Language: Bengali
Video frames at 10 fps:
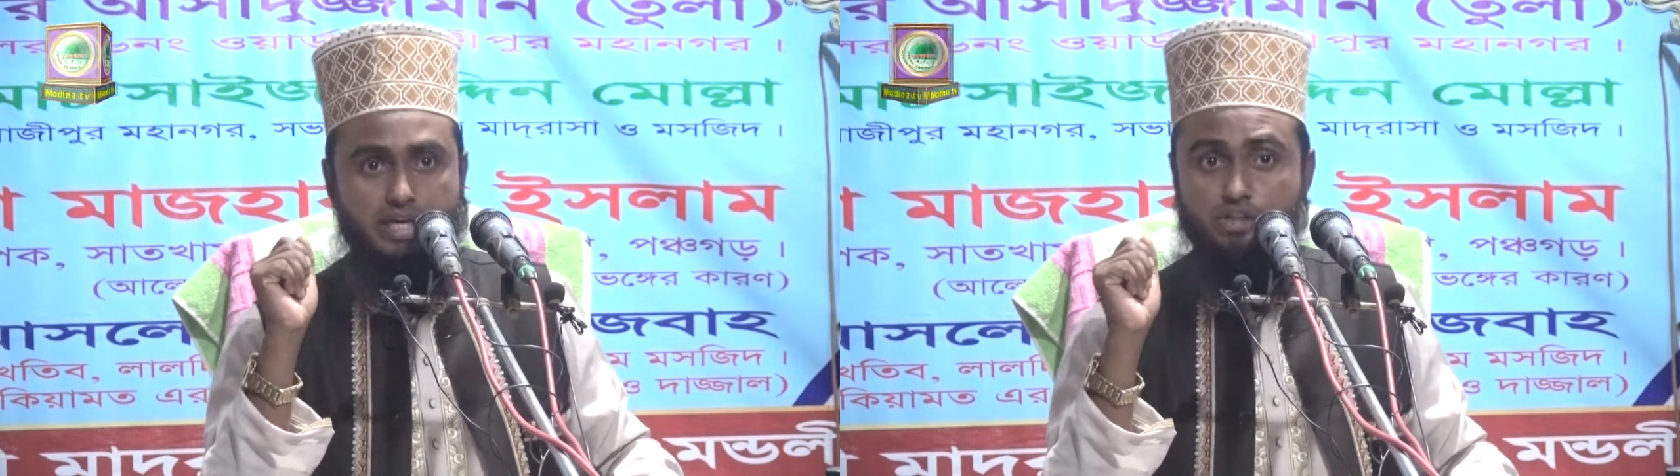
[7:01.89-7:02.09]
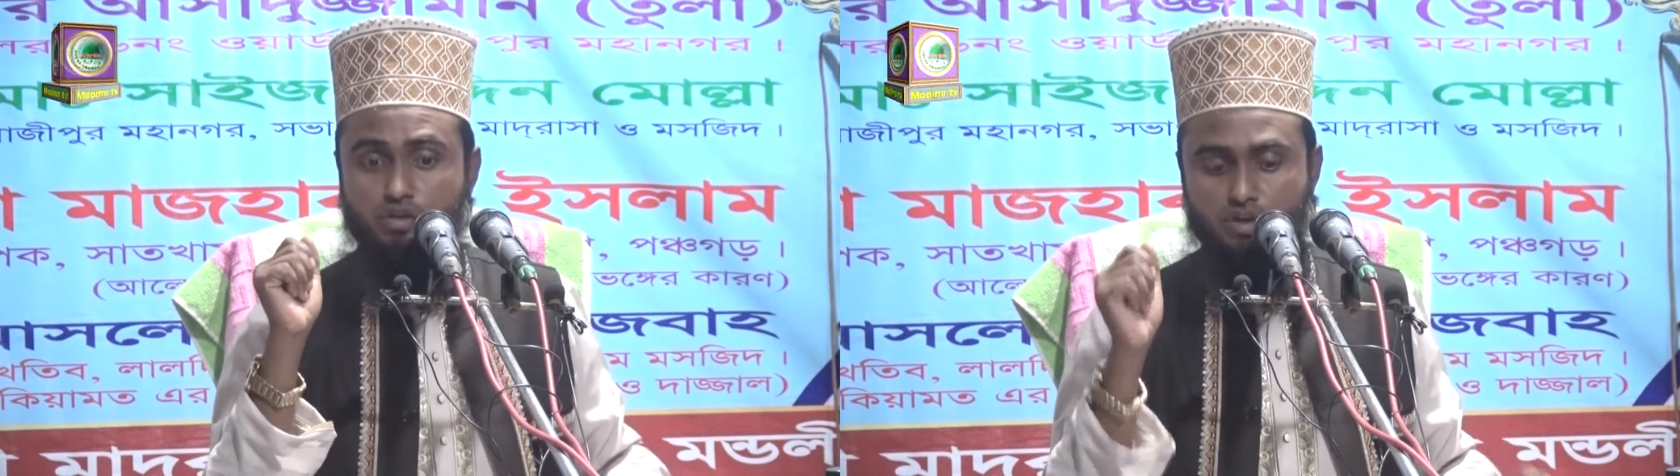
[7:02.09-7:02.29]

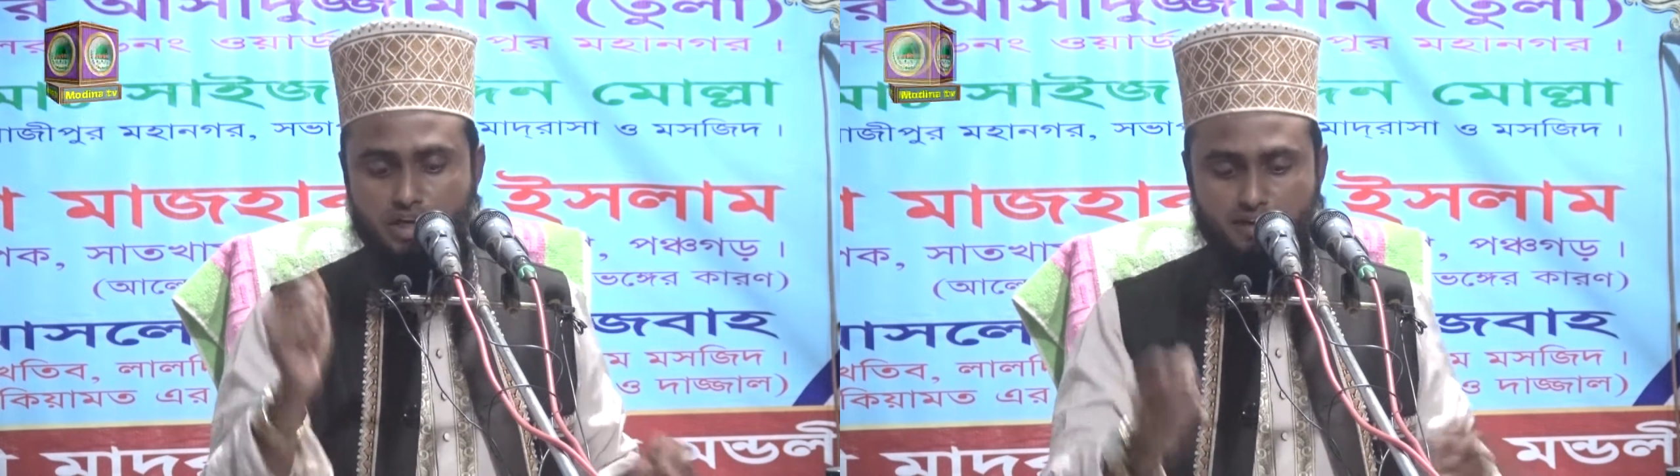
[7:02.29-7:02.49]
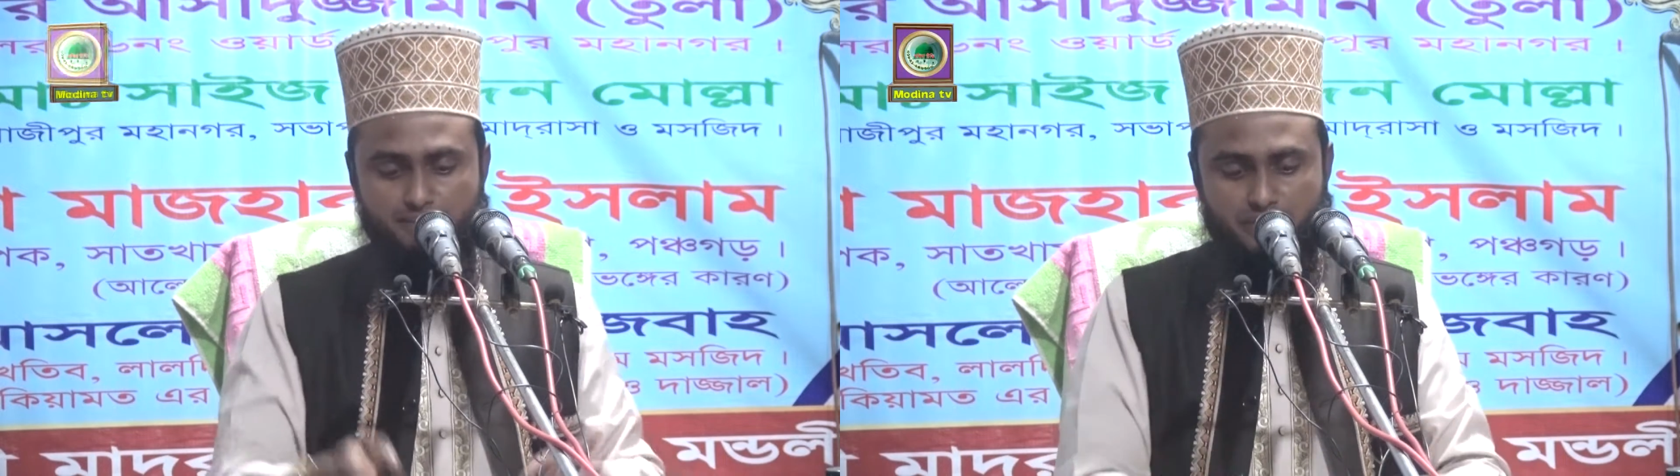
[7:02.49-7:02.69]
এই
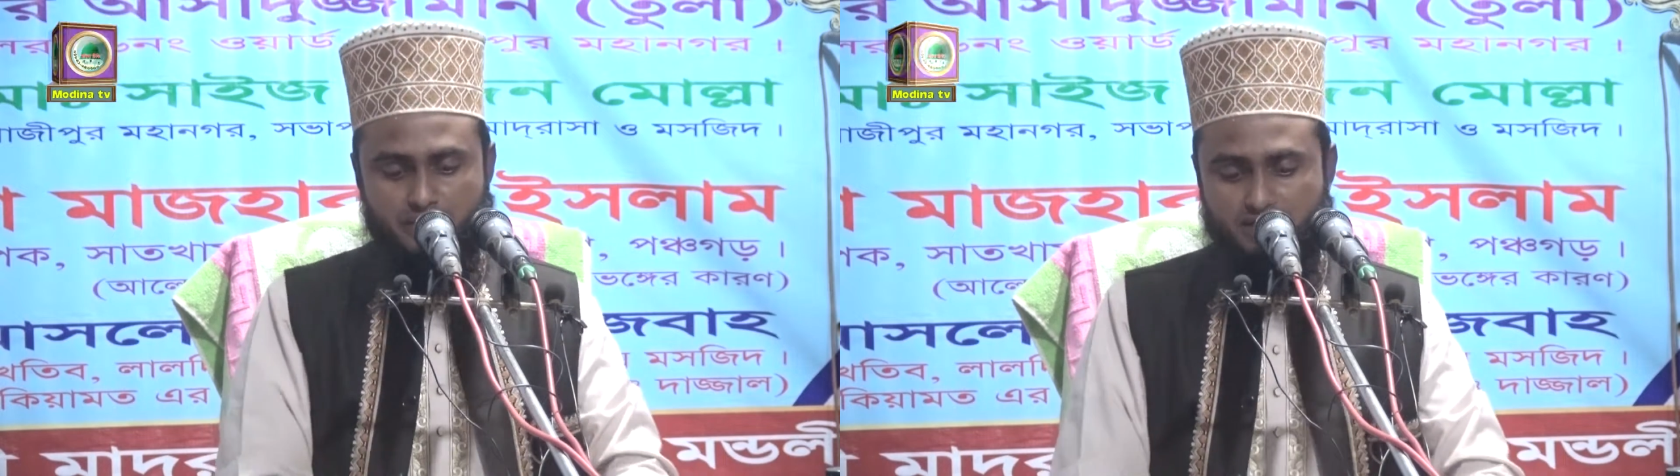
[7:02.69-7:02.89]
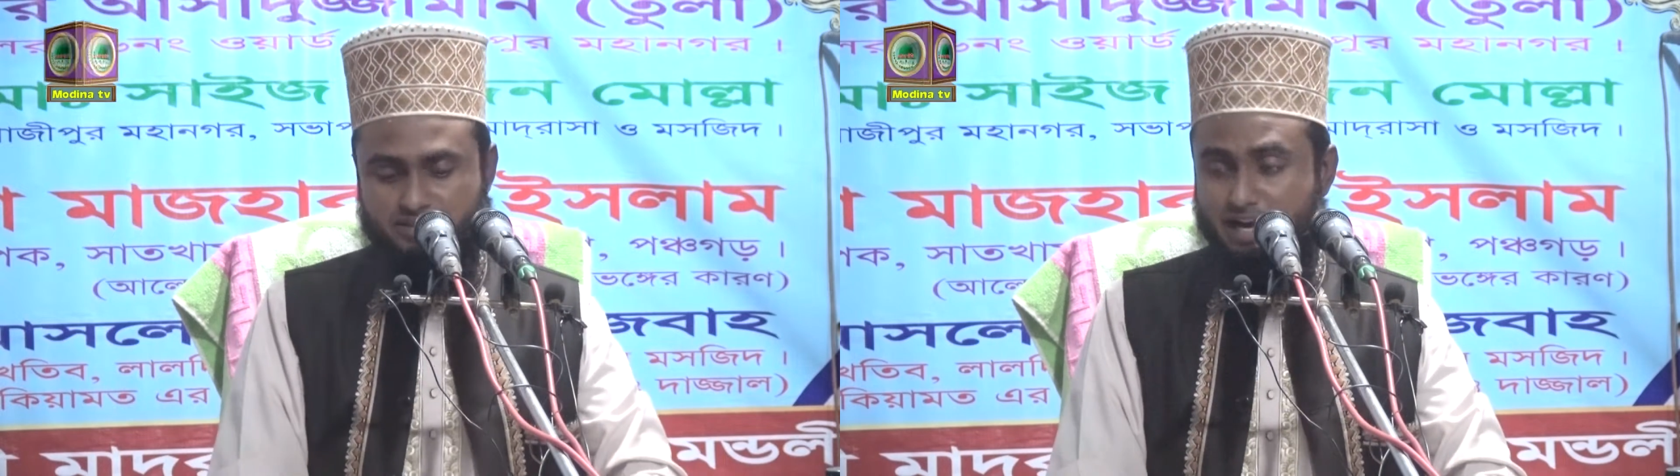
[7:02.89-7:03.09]
জন্যে
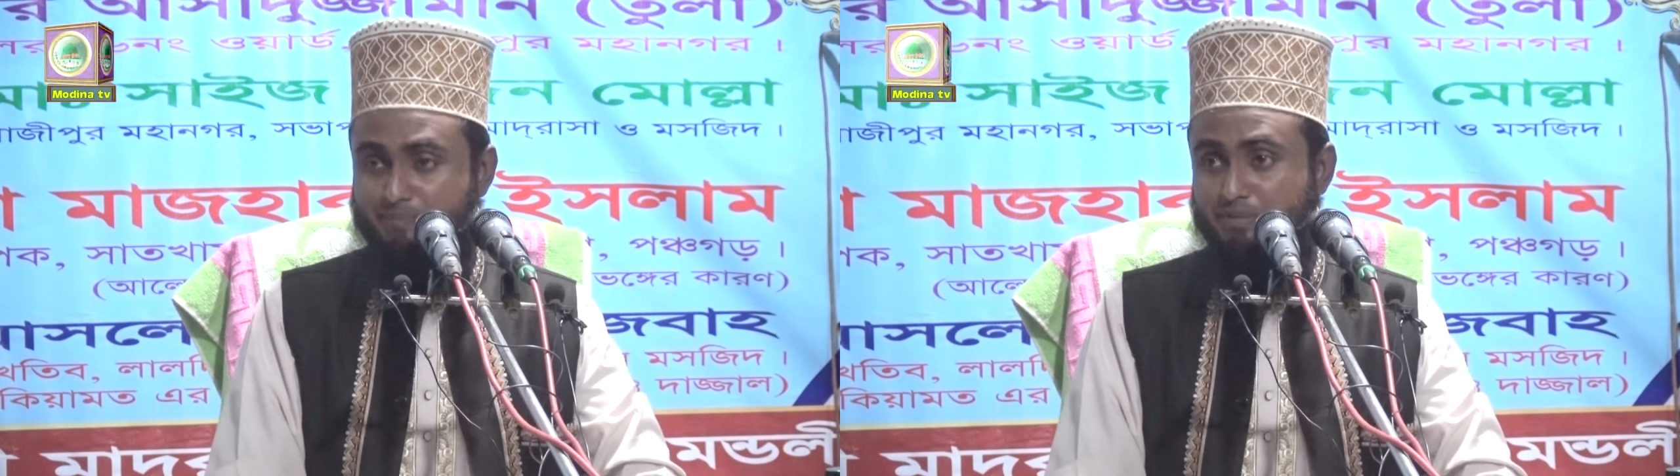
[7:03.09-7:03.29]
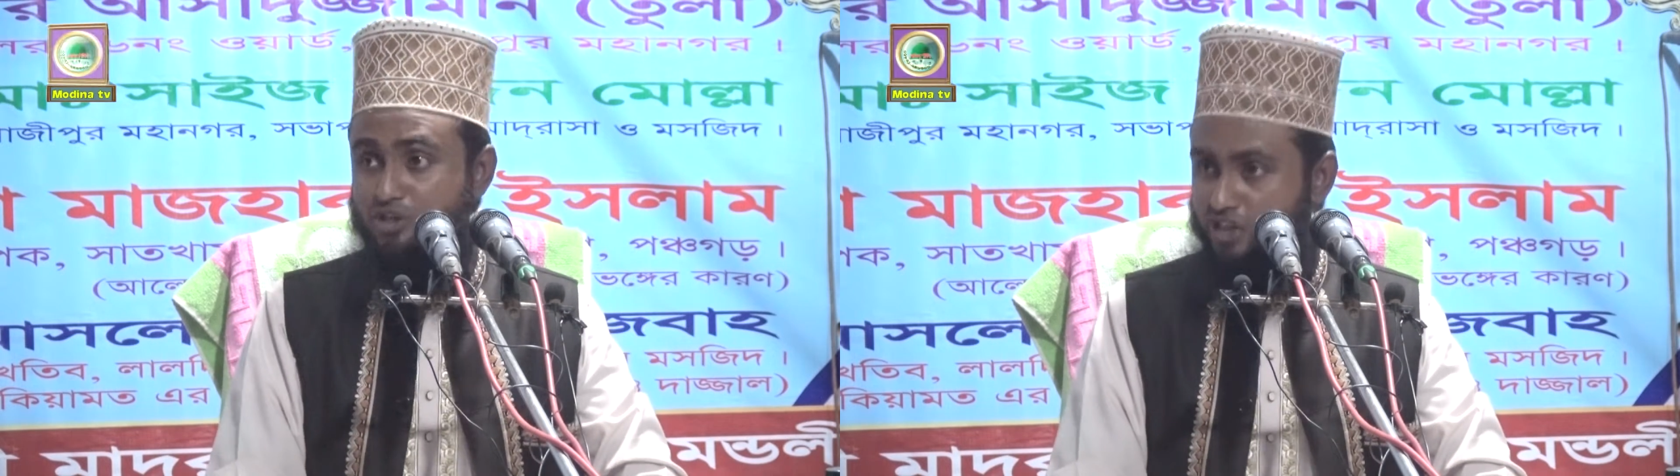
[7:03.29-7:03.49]
যে
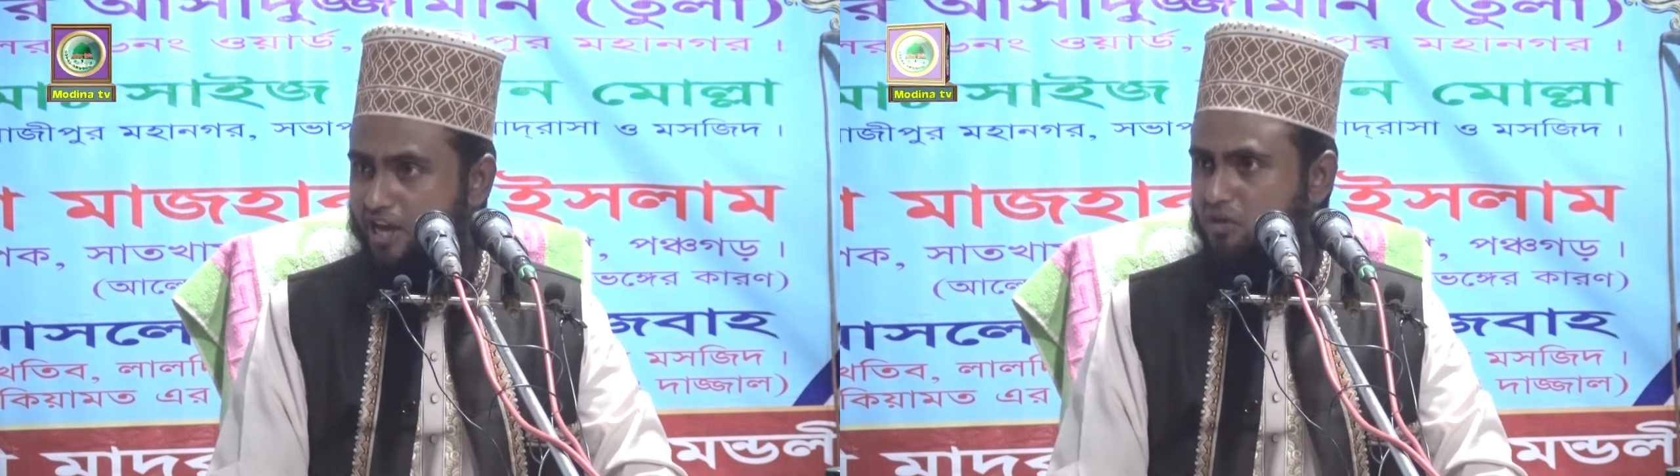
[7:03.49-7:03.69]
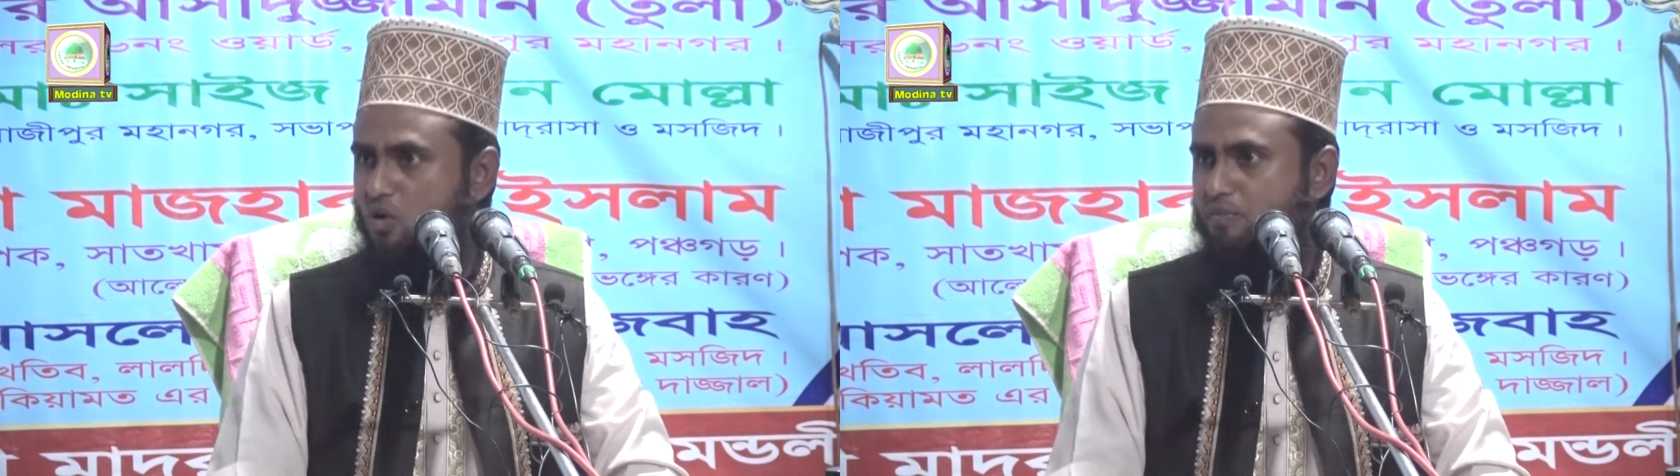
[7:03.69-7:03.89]
আপনি
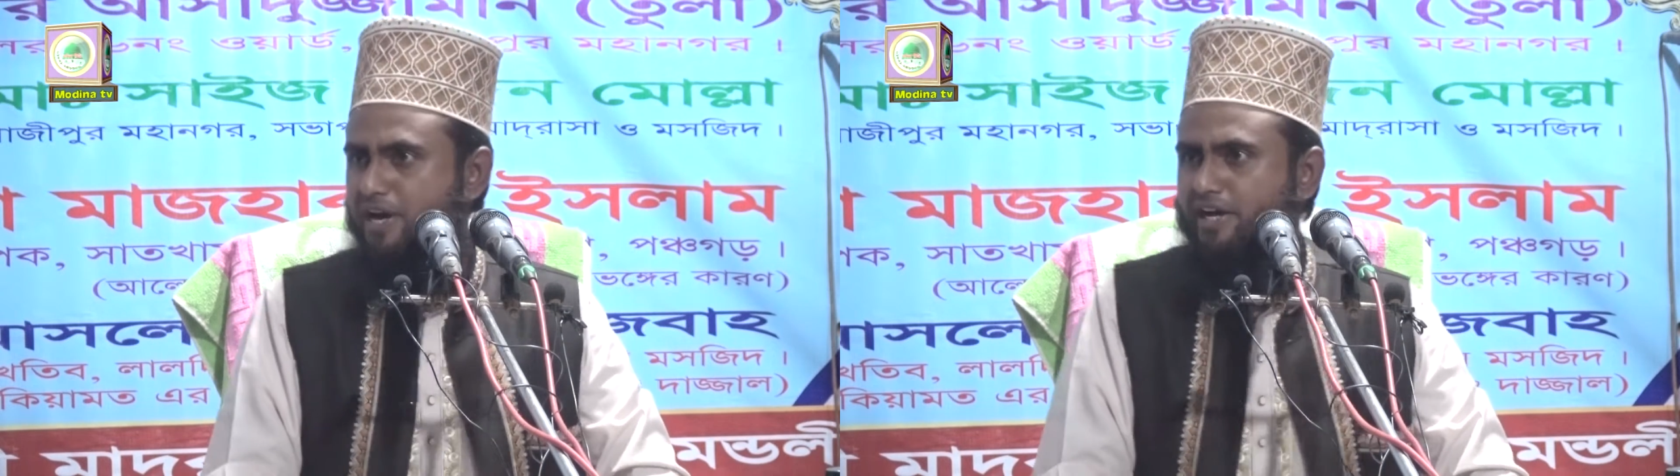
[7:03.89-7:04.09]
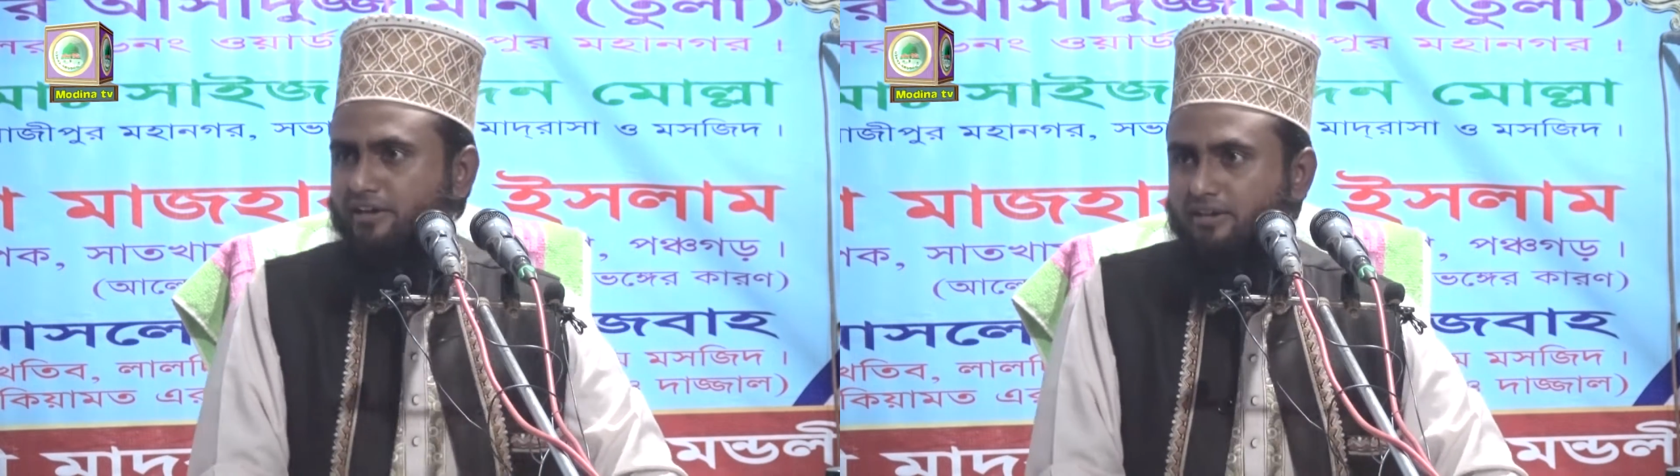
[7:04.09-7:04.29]
বিচার
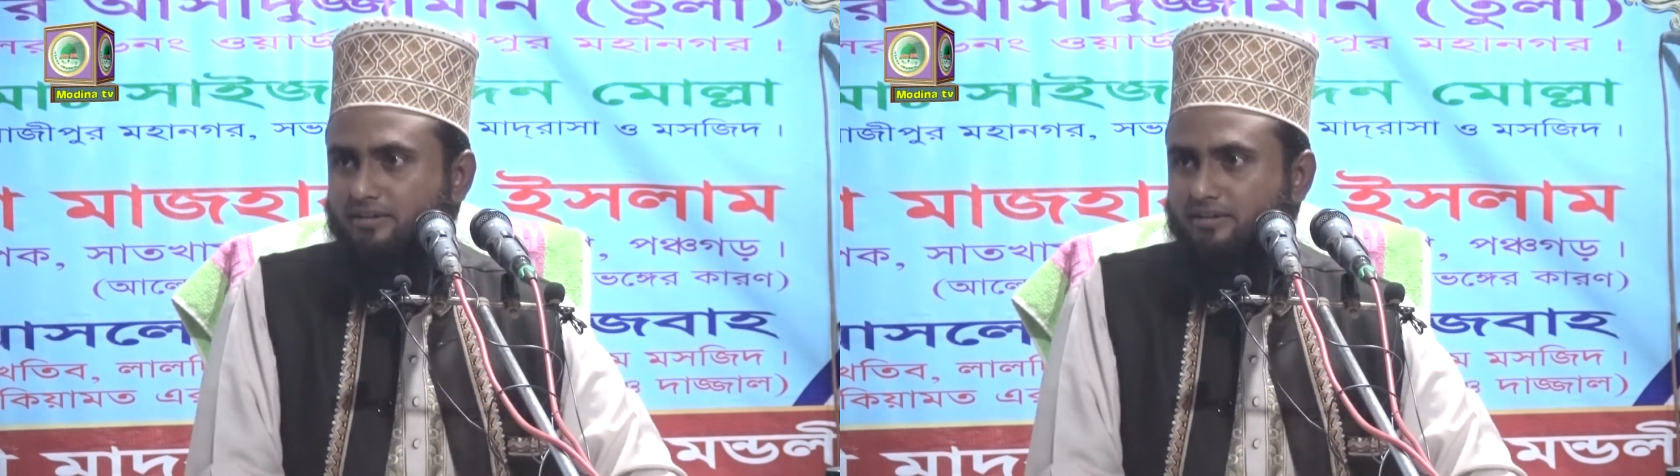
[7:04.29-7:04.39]
করবেন